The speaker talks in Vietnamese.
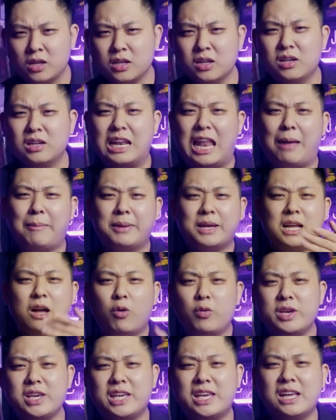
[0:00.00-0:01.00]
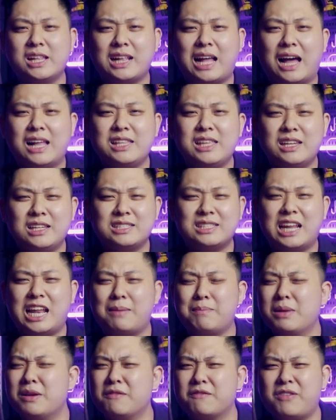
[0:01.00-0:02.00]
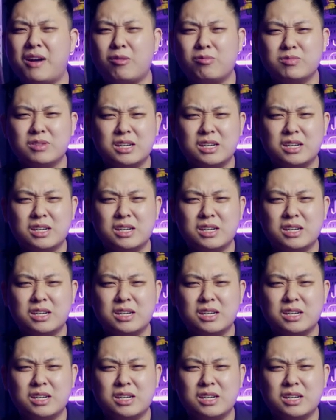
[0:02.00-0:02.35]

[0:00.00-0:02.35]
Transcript: Đừng làm cái câu ý kiến cá nhân ra làm bình phong